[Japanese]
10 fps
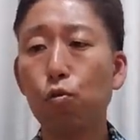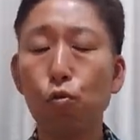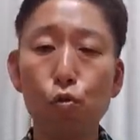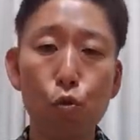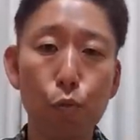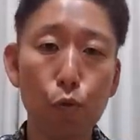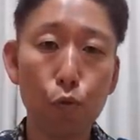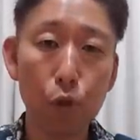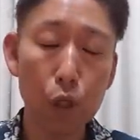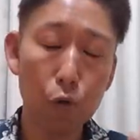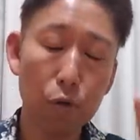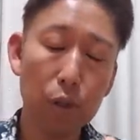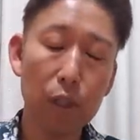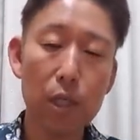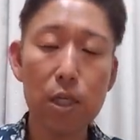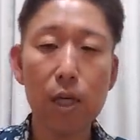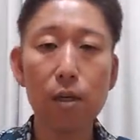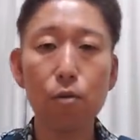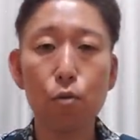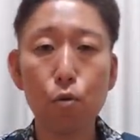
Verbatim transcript: うグループのそのいろんなジャンル